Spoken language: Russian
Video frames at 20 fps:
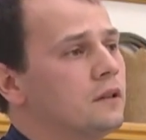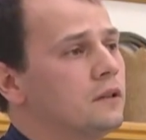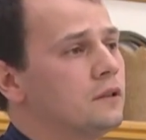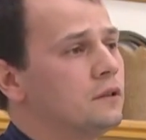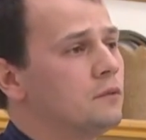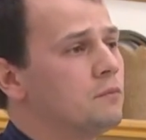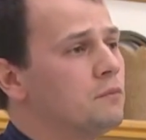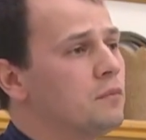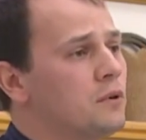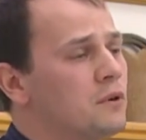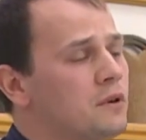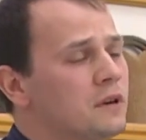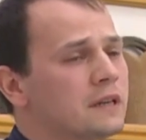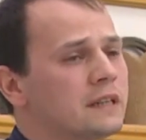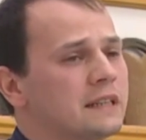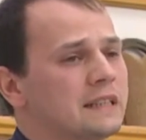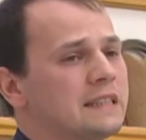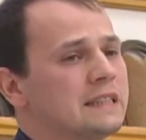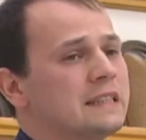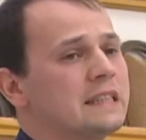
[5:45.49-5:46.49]
Но
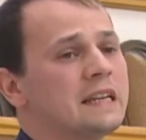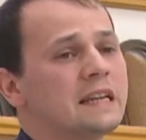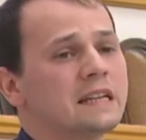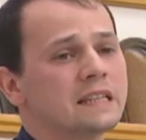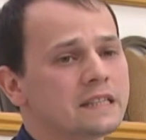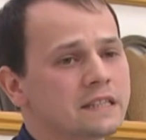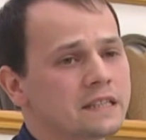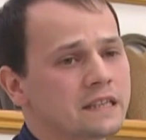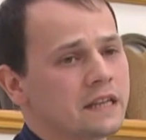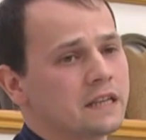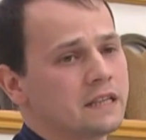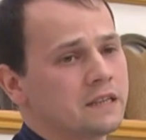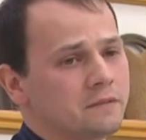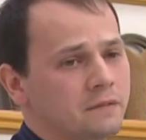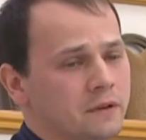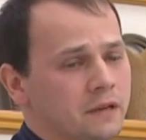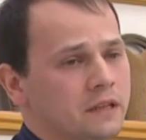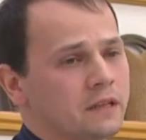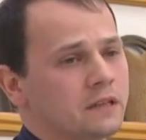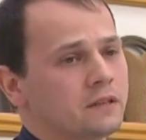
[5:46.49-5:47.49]
Бог не
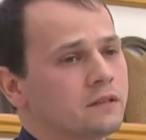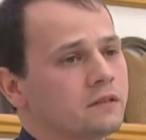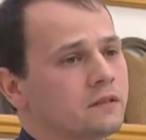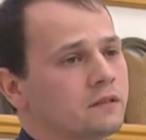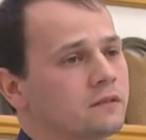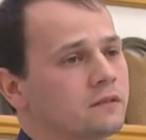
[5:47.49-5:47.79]
оценивает.